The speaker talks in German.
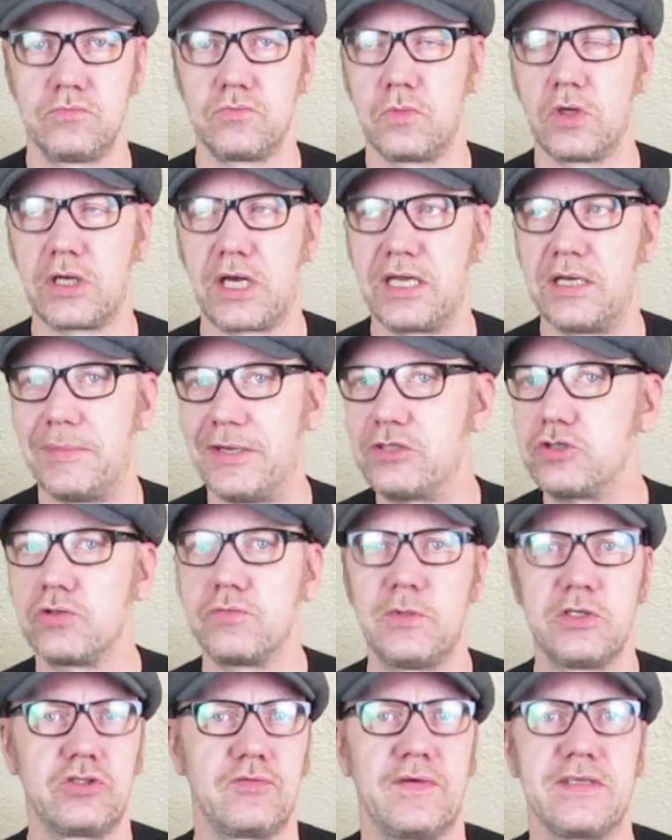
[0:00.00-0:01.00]
ne, keine
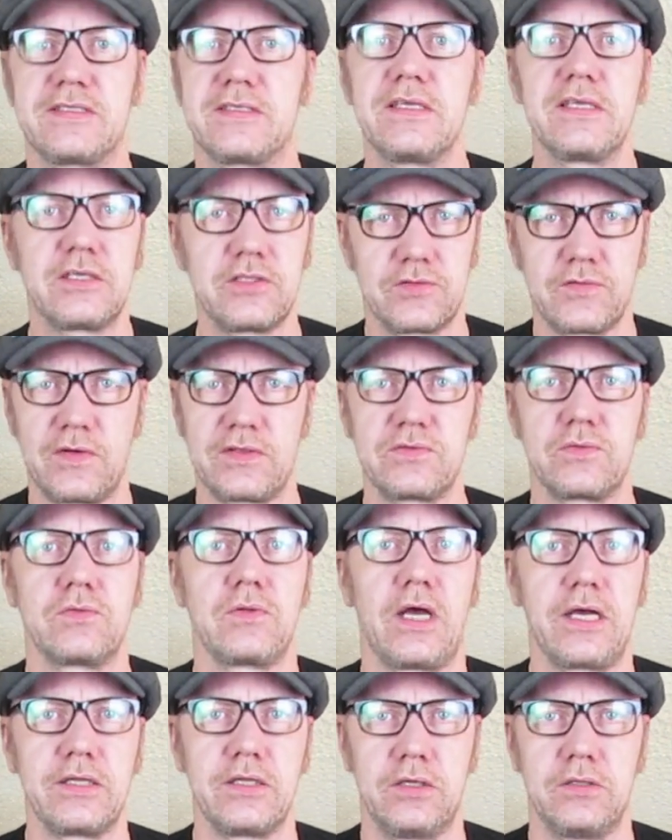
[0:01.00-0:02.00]
Menschen, Menschen waren es nicht, es war so
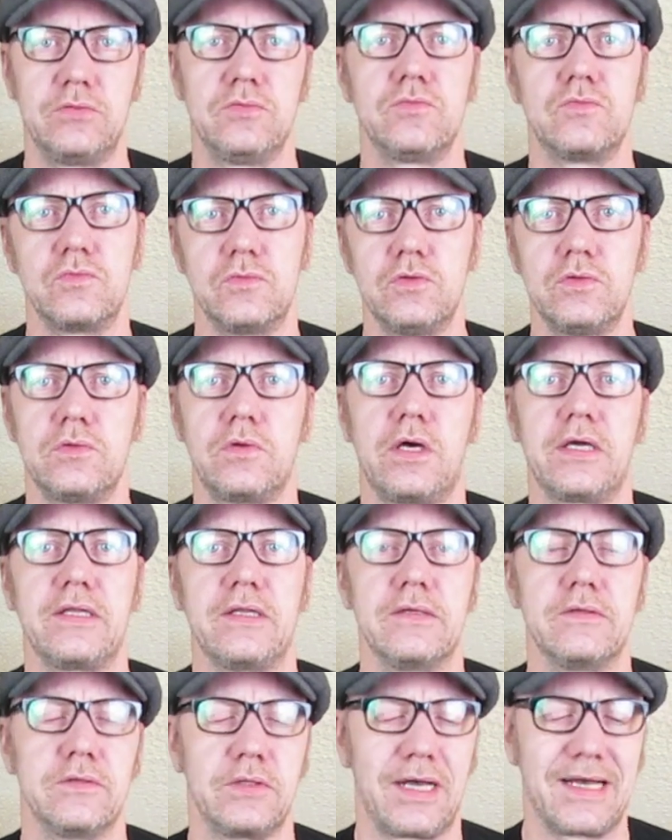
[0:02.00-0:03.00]
eine eigene, ne,
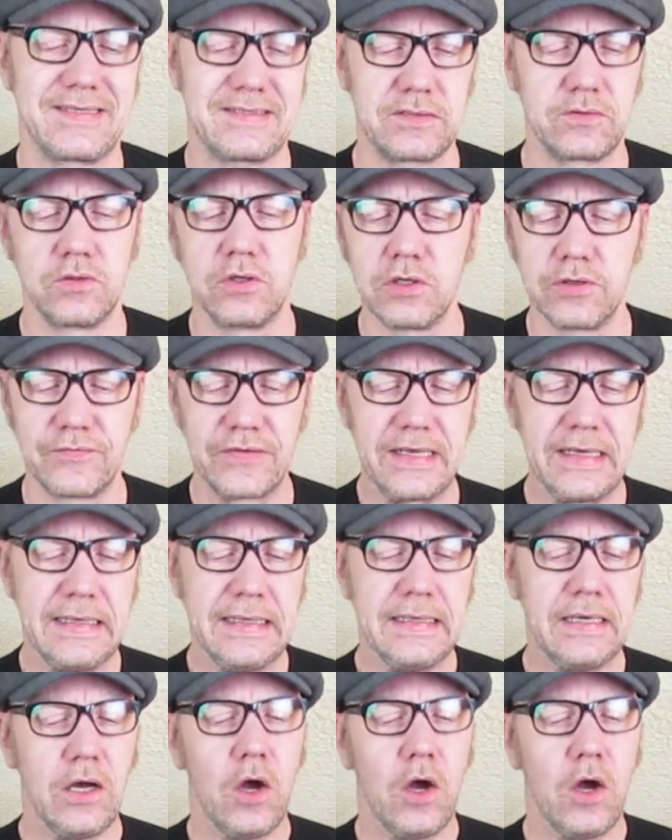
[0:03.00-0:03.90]
eigene Rasse irgendwie.